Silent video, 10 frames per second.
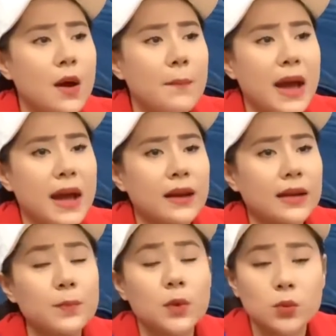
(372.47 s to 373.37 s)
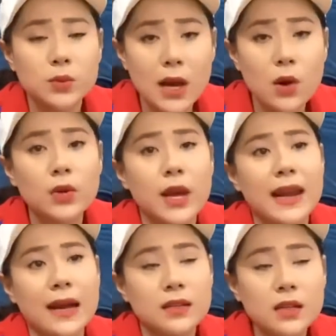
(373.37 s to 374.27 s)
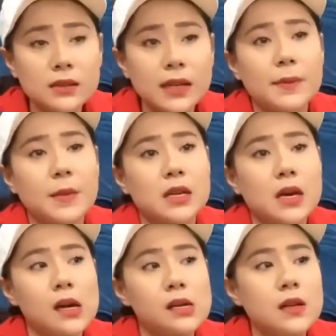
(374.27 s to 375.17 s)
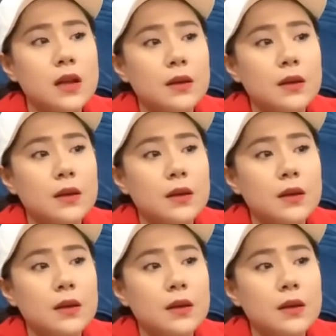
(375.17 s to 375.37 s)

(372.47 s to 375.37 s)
mà ngập lụt sâu nè nặng nhất nè bị ờ,